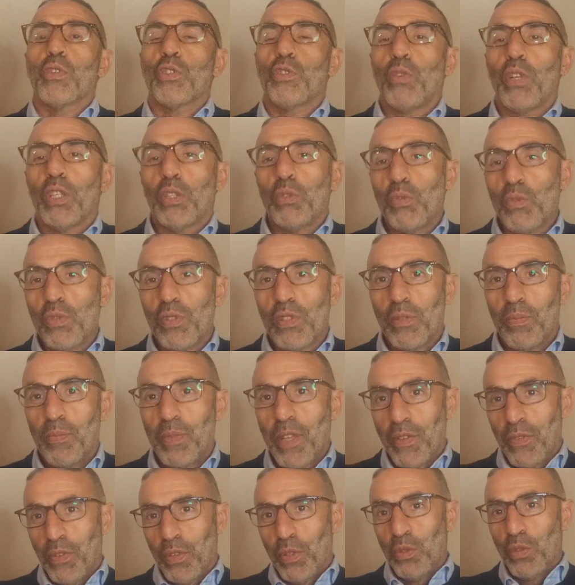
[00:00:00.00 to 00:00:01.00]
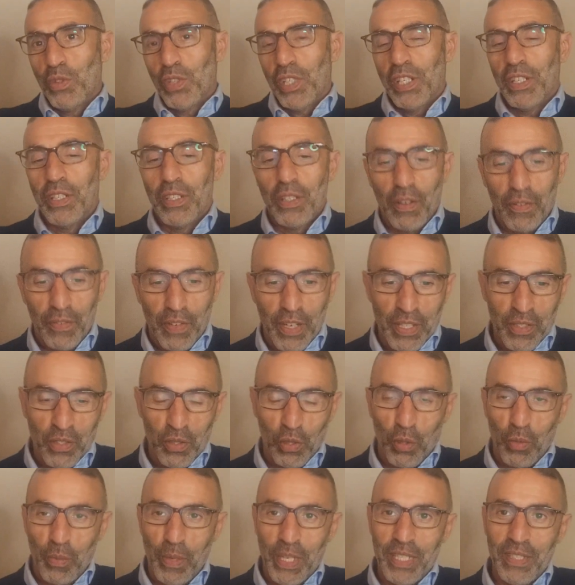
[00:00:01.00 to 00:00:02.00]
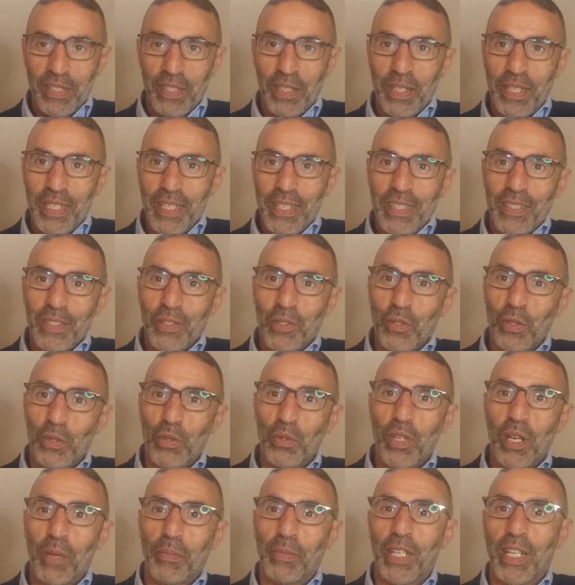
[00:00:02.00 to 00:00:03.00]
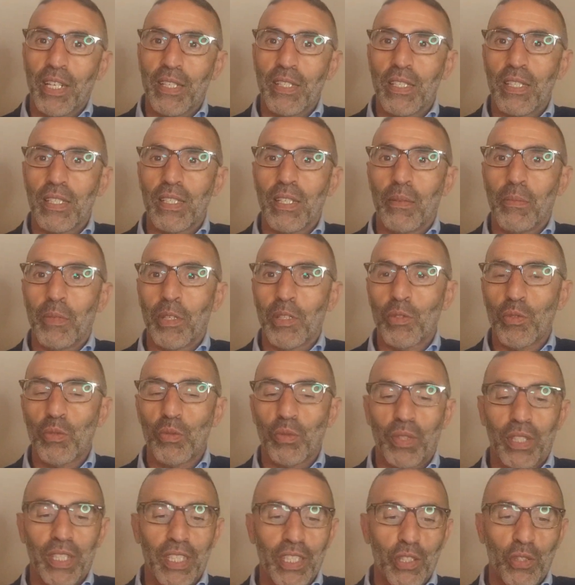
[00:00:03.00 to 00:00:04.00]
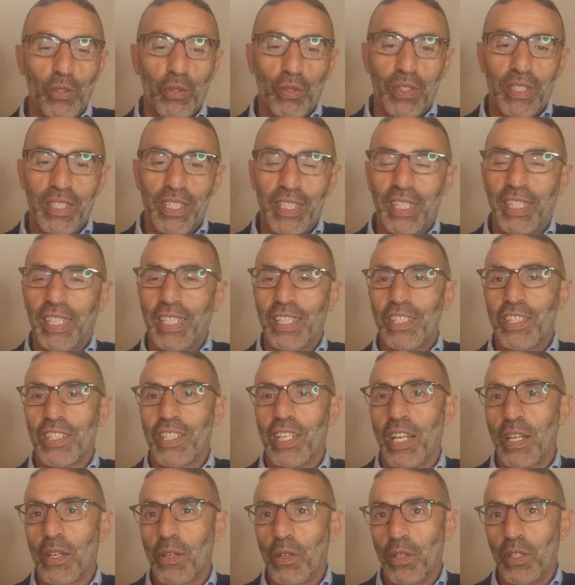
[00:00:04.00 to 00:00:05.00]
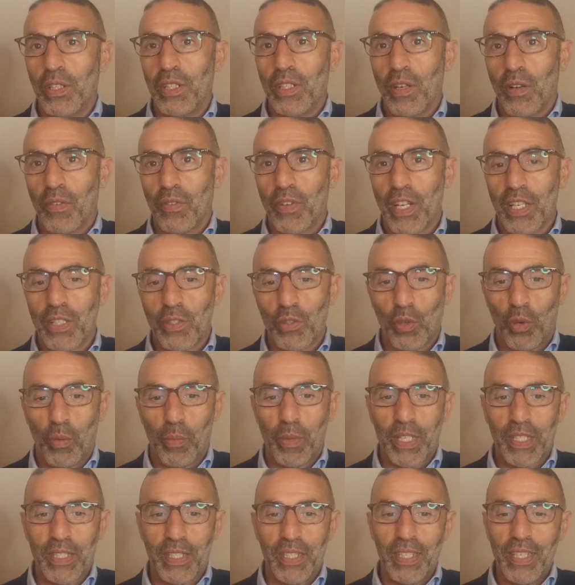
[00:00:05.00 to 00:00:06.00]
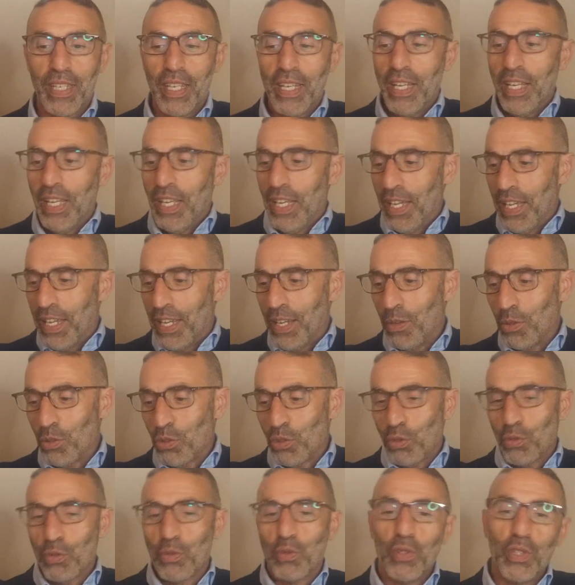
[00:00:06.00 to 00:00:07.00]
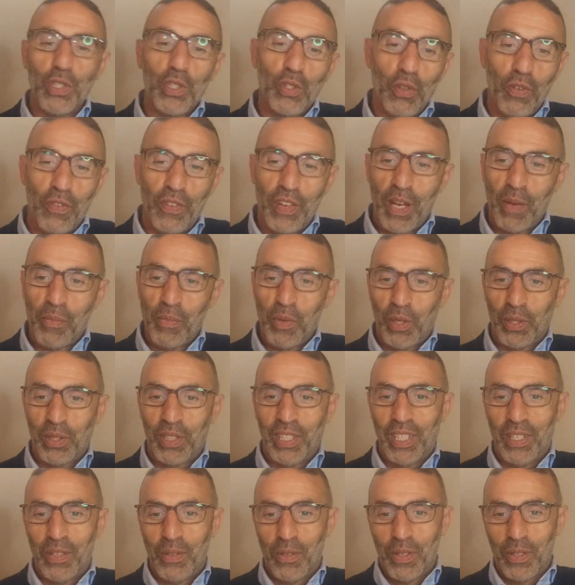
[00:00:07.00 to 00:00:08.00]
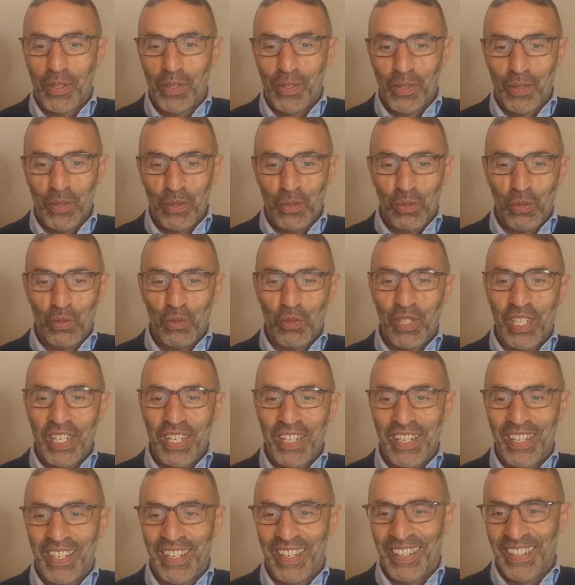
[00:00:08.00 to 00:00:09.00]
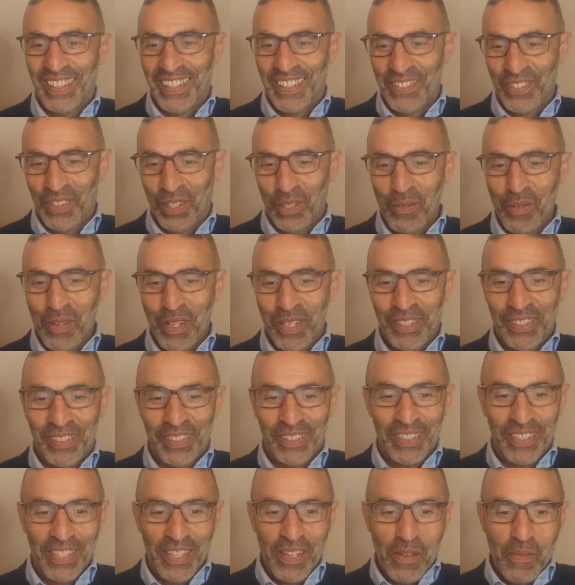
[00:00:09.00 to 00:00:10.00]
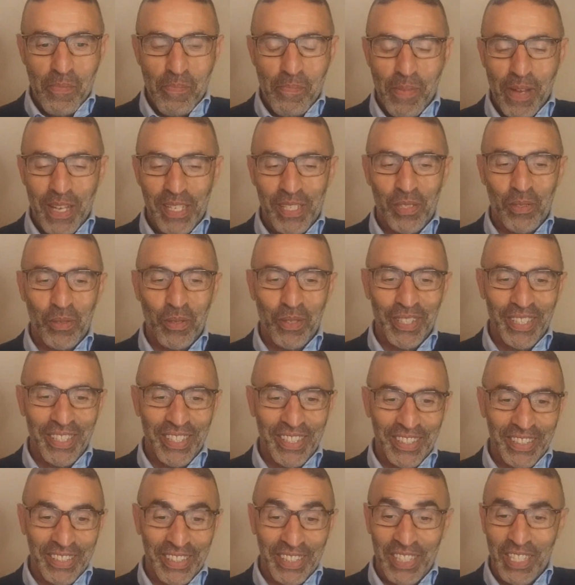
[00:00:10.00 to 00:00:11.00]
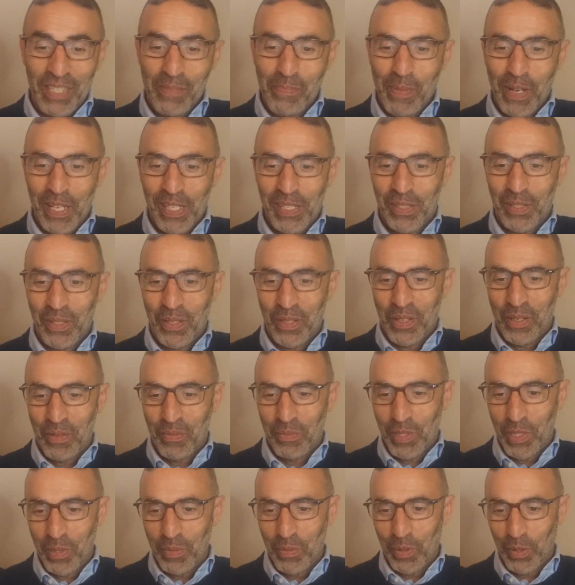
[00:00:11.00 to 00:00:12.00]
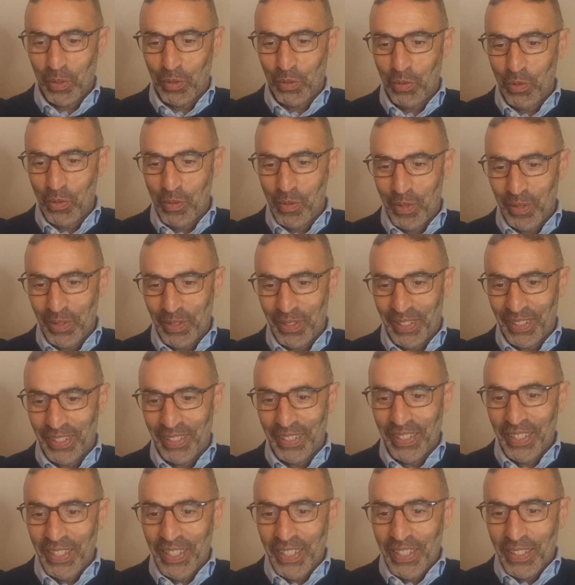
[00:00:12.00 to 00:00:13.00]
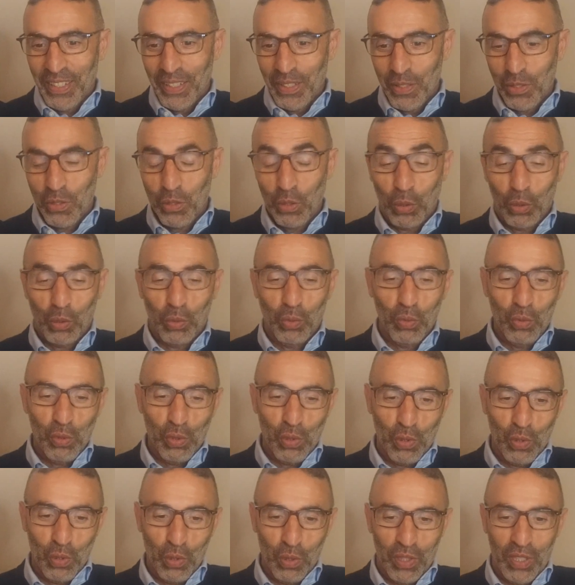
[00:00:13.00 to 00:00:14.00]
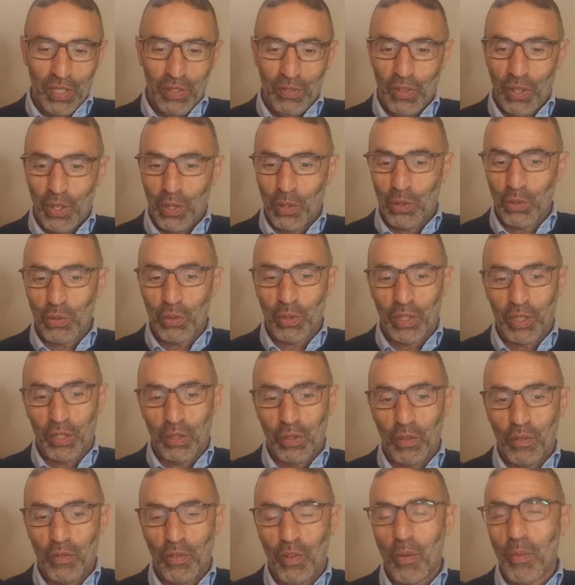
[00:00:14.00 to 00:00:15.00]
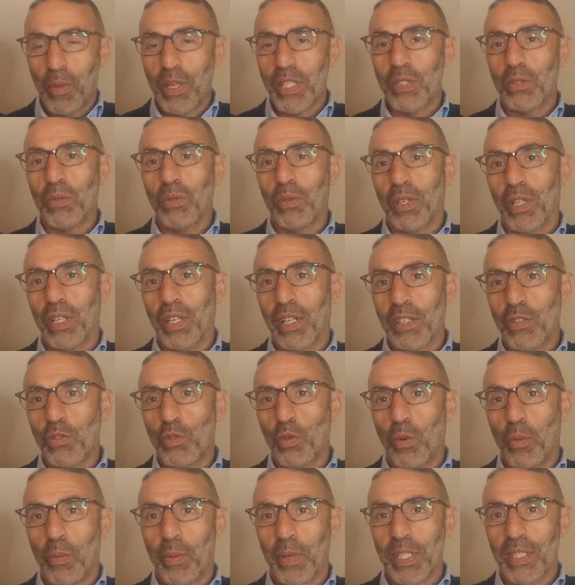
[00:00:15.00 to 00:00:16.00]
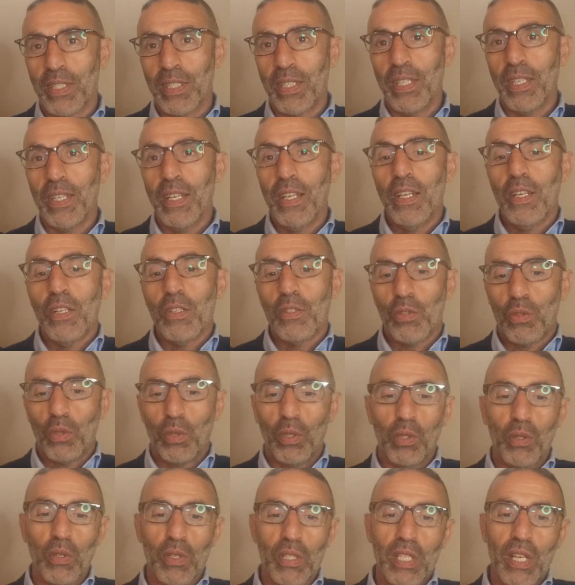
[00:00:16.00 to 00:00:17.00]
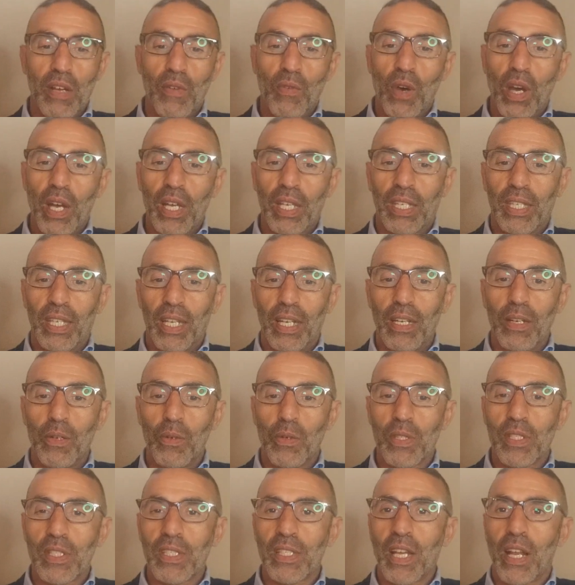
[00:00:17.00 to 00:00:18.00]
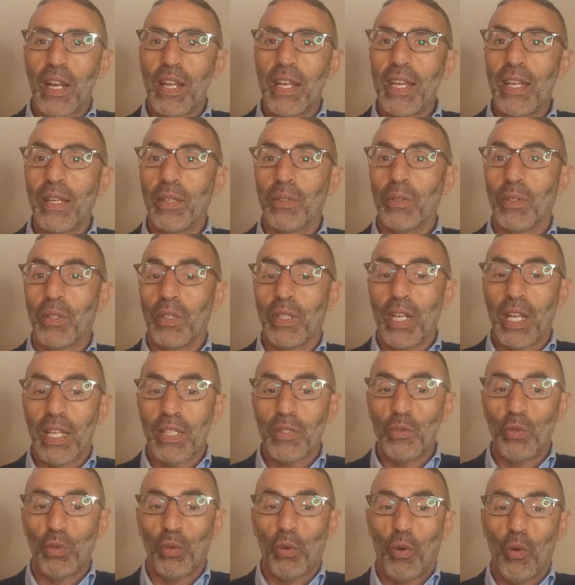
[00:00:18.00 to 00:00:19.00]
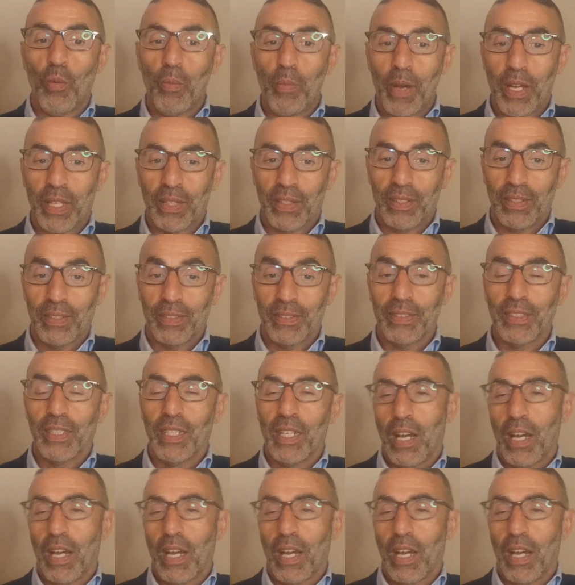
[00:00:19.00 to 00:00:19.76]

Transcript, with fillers: Bonjour à tous, bienvenue chez Innov Naturopathie. Je suis Abdelaziz El Mansouri, je dirige l'école Innov Naturopathie et aujourd'hui je vais aborder le, le, sujet euh, vraiment passionnant et qui passionne un petit peu tout le monde, euh, surtout ceux qui veulent rejoindre une formation en naturopathie, celui de savoir quel est le salaire d'un naturopathe.